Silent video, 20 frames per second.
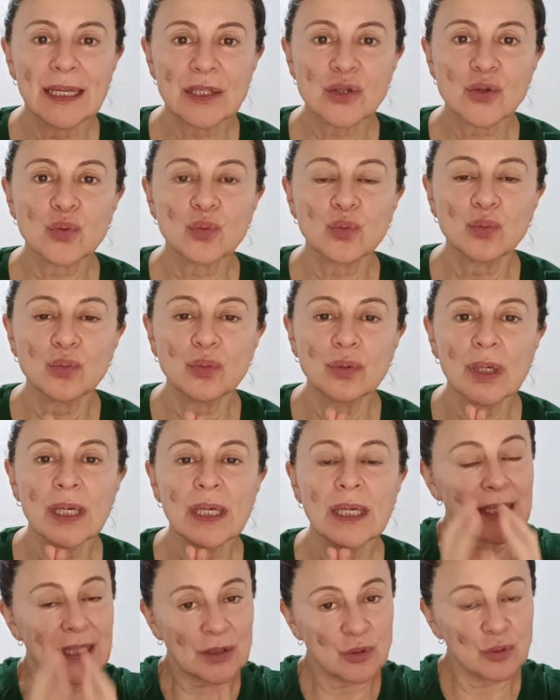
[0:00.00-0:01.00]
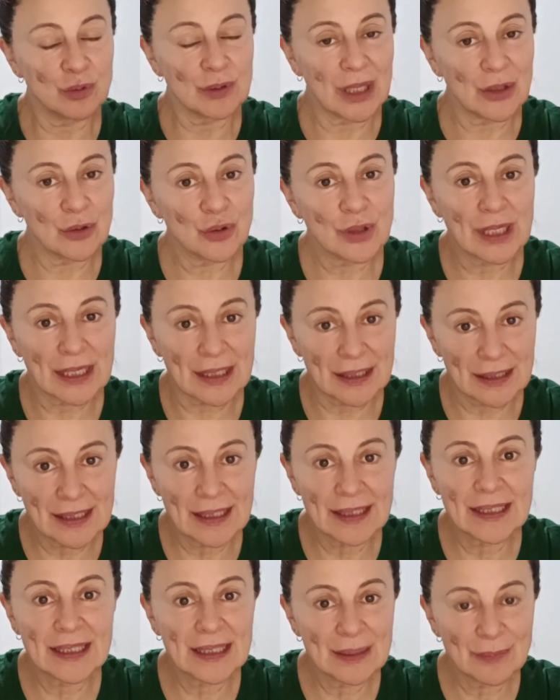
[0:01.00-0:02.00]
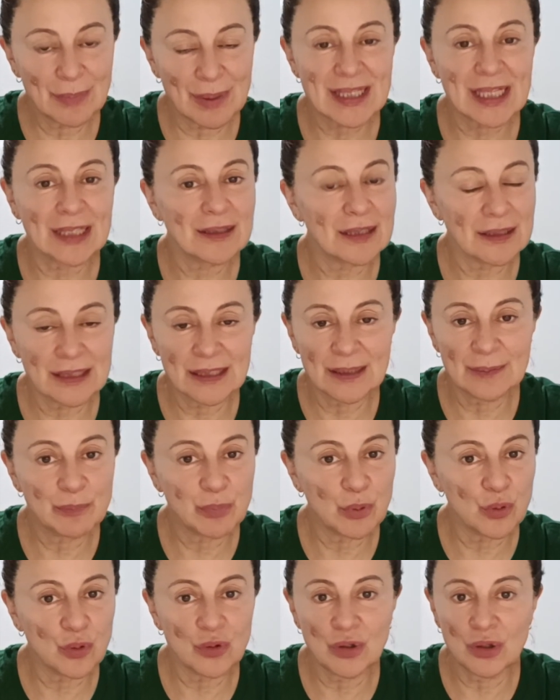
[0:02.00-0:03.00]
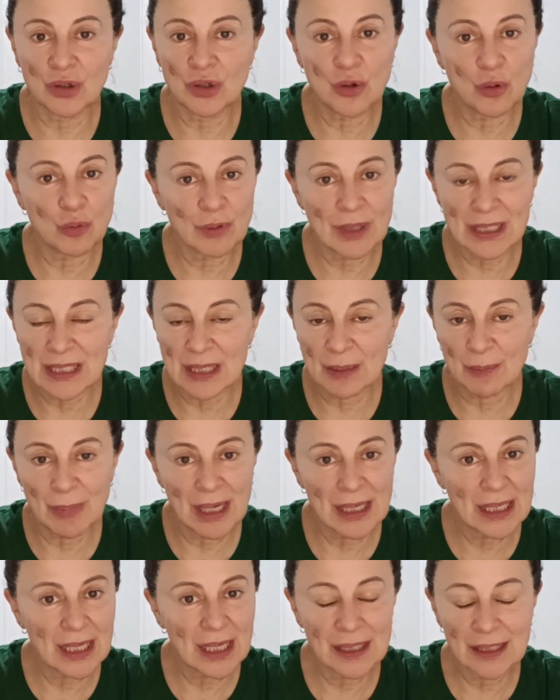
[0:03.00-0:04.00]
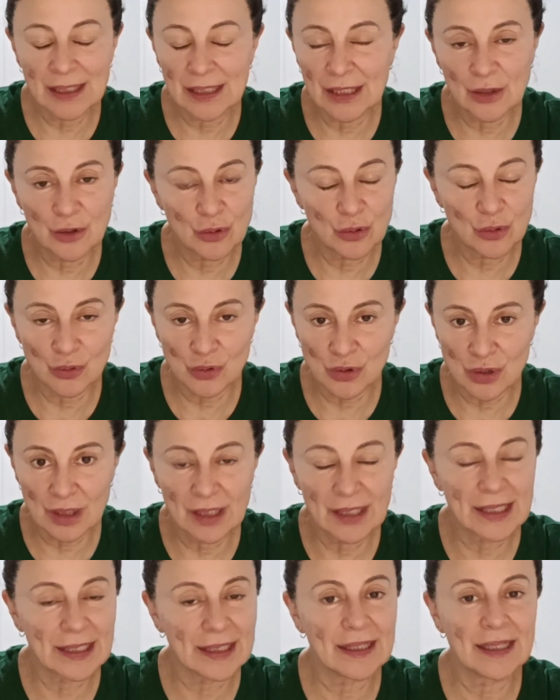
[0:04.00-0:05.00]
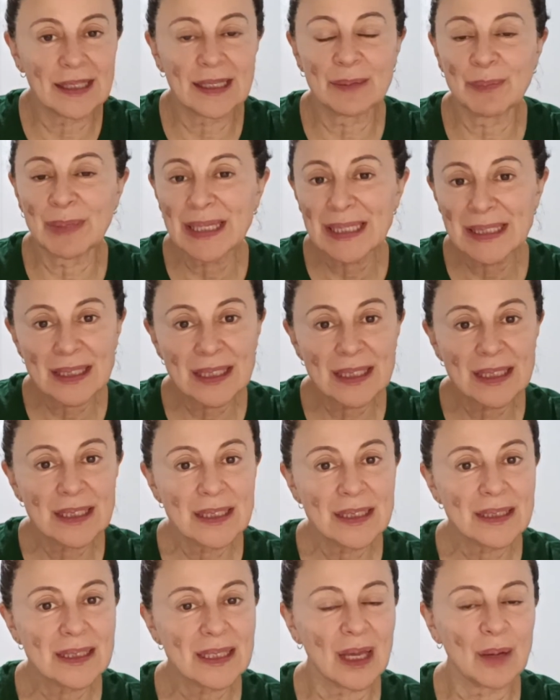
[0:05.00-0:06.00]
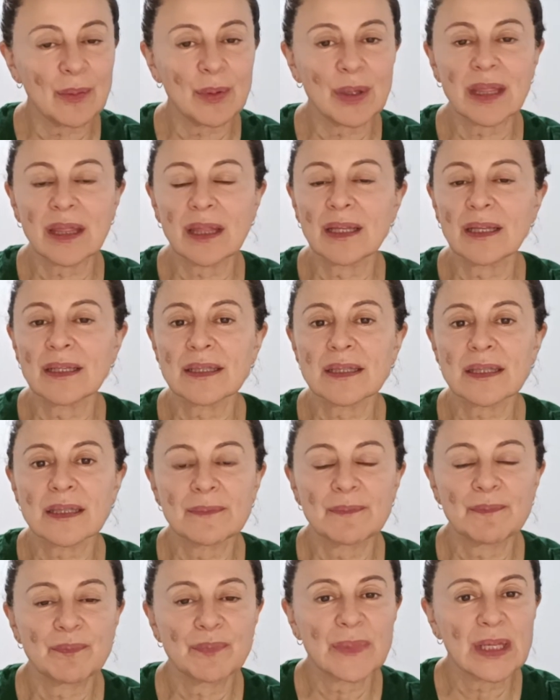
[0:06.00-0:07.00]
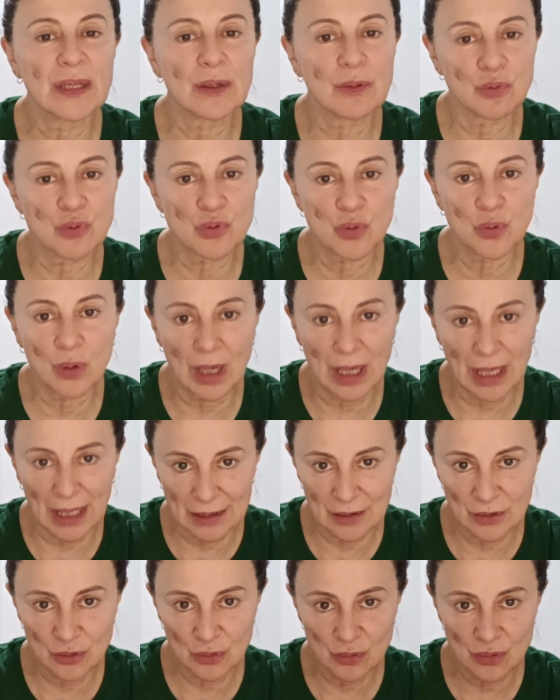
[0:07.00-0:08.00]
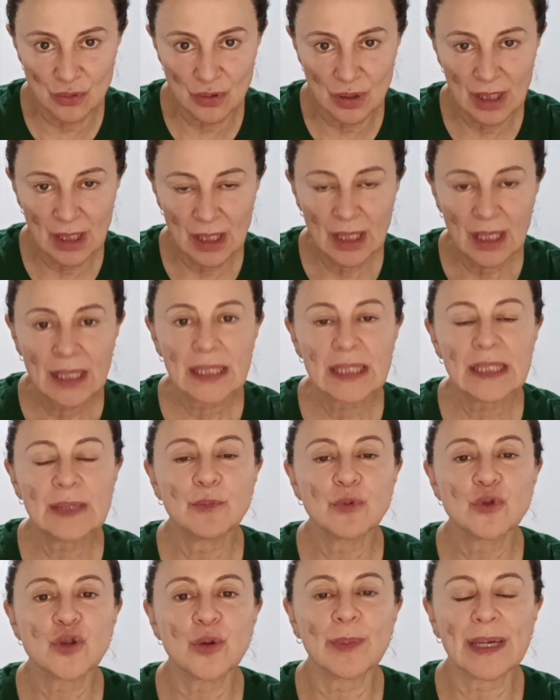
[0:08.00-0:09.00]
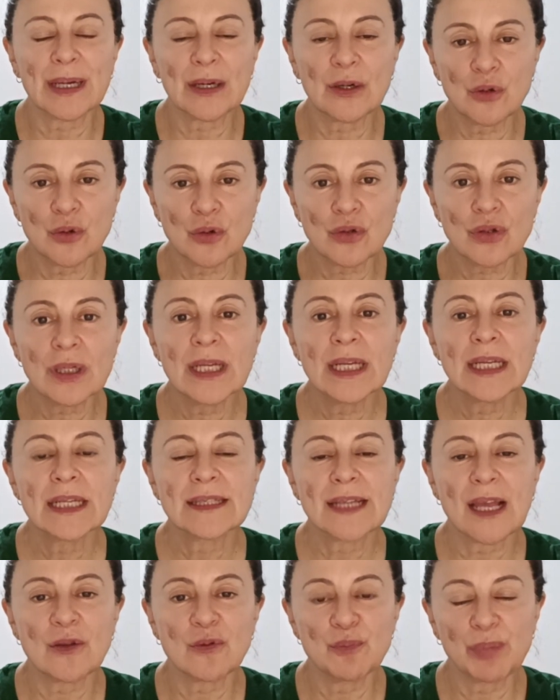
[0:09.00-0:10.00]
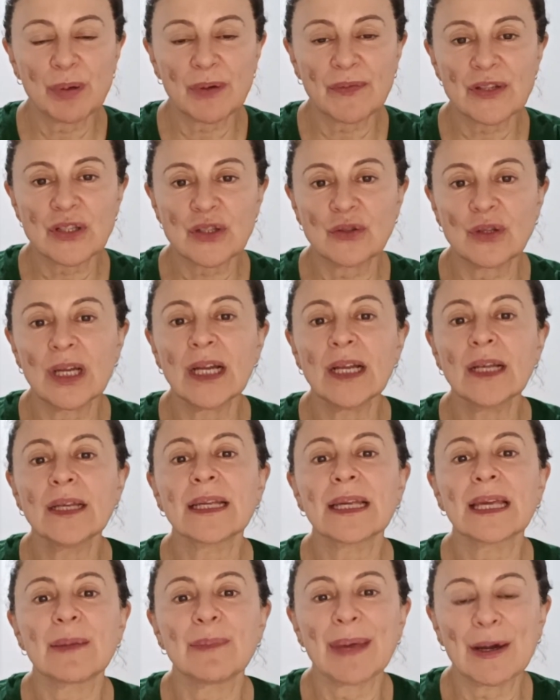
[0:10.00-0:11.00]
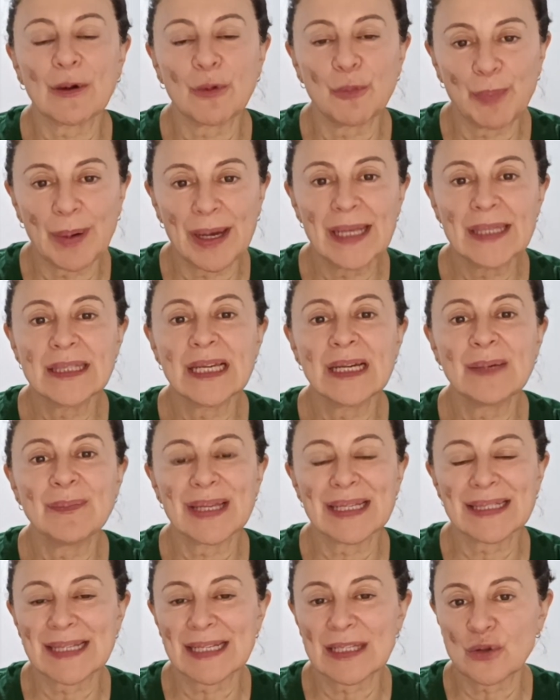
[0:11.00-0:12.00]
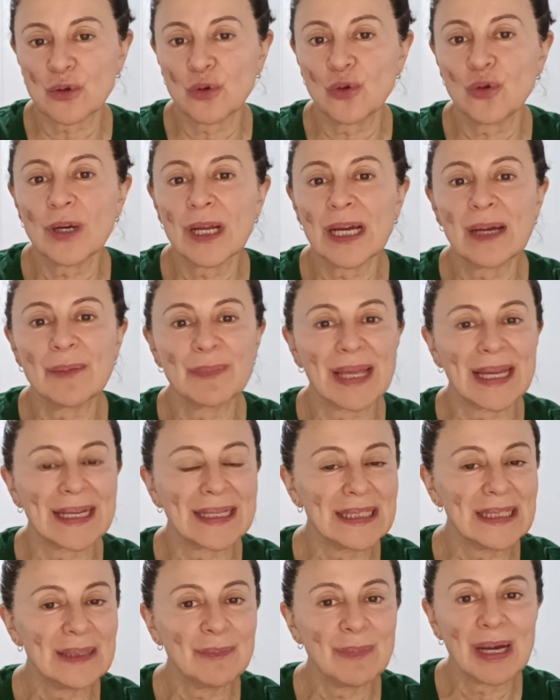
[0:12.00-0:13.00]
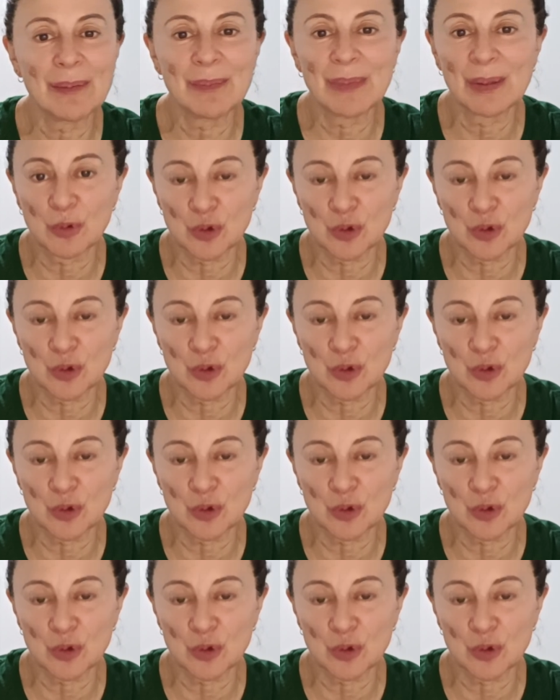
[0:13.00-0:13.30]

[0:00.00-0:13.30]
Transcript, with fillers: es un resultado que requiere bastante tiempo, no una semana ni dos, requiere meses y a veces incluso años. Y mucho mejor si hay un profesional que me acompaña, me asesora, me anima, me